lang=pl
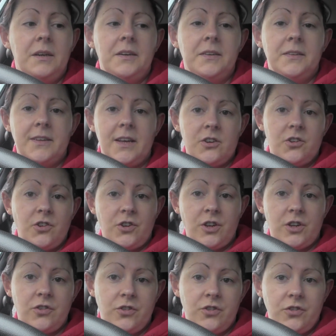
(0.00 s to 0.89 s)
Y, na
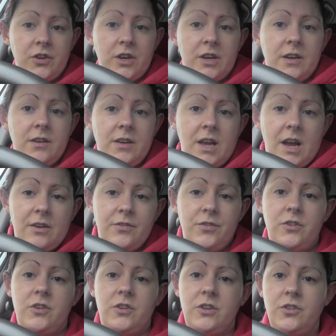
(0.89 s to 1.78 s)
szczęście, jak
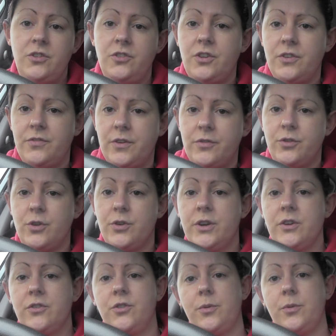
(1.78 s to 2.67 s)
widzieliście, we
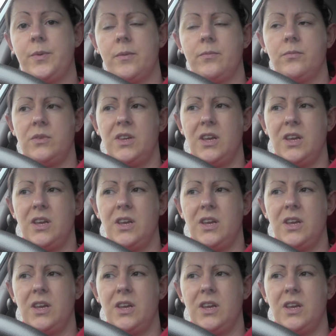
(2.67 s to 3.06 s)
wtorek zrobiłam,